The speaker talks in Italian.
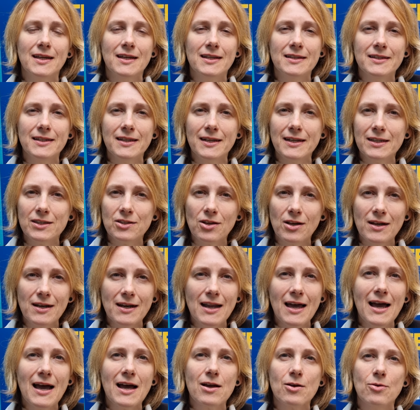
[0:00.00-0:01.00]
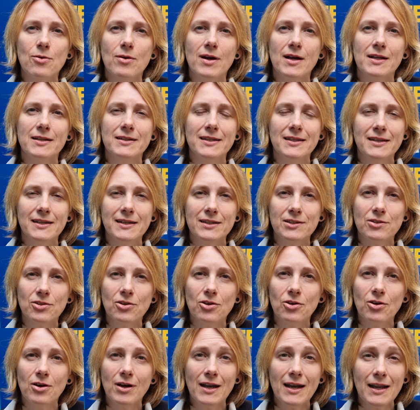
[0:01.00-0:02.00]
il diritto all'acqua, il diritto
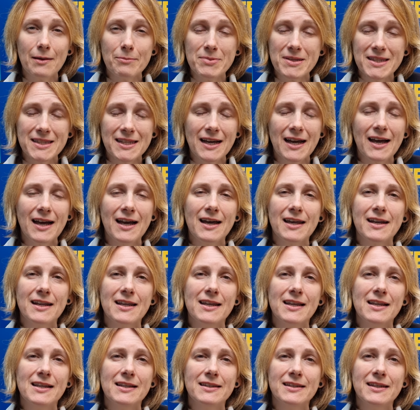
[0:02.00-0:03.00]
all'abitare,